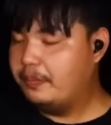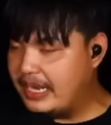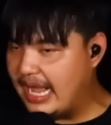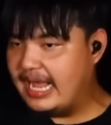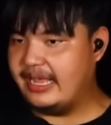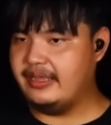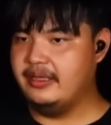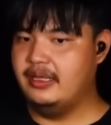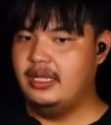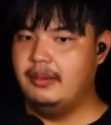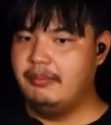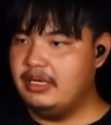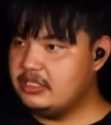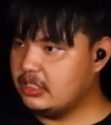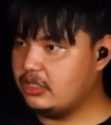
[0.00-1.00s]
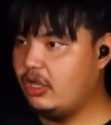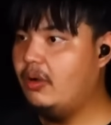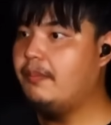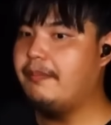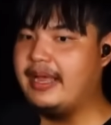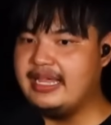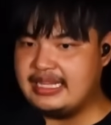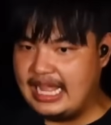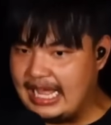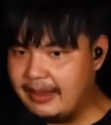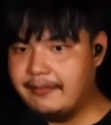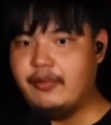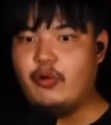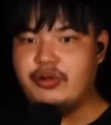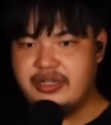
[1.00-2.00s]
รูปได้มึงจะต้องไป
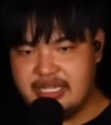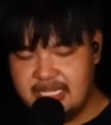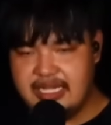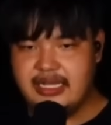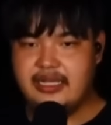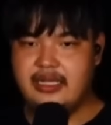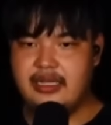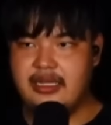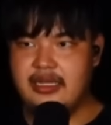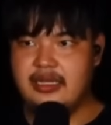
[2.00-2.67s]
ถามคนที่